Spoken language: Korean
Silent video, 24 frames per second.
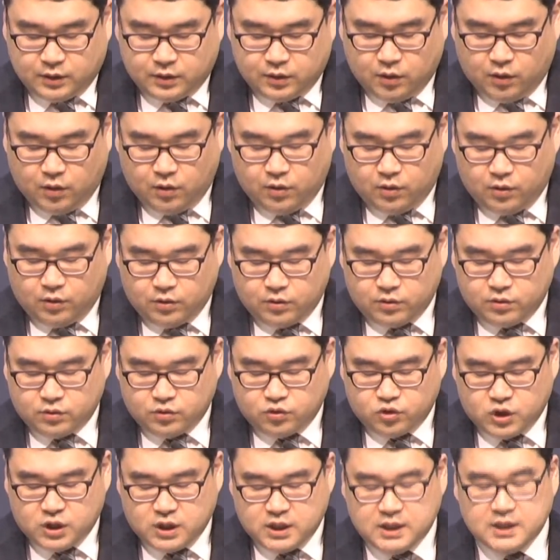또
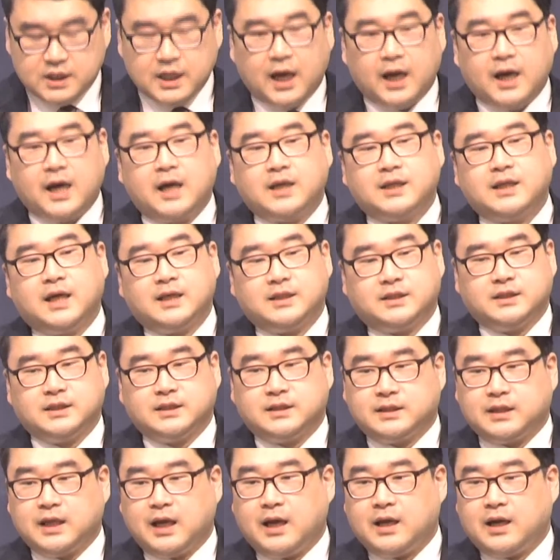지나가다
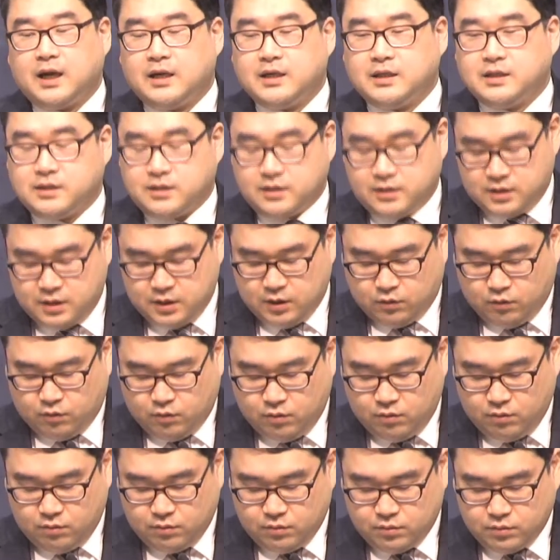듣다라는 뜻이
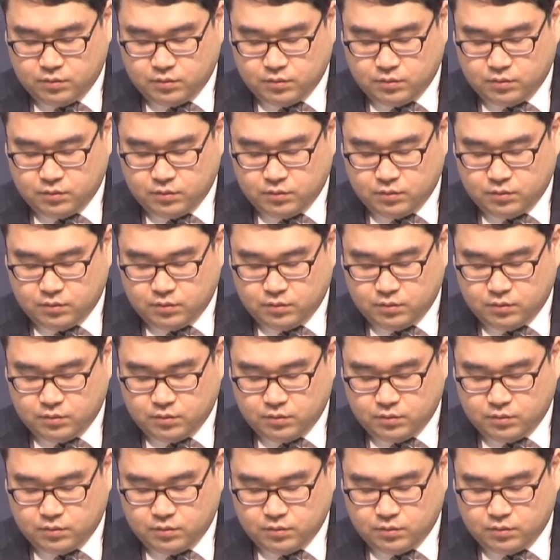있고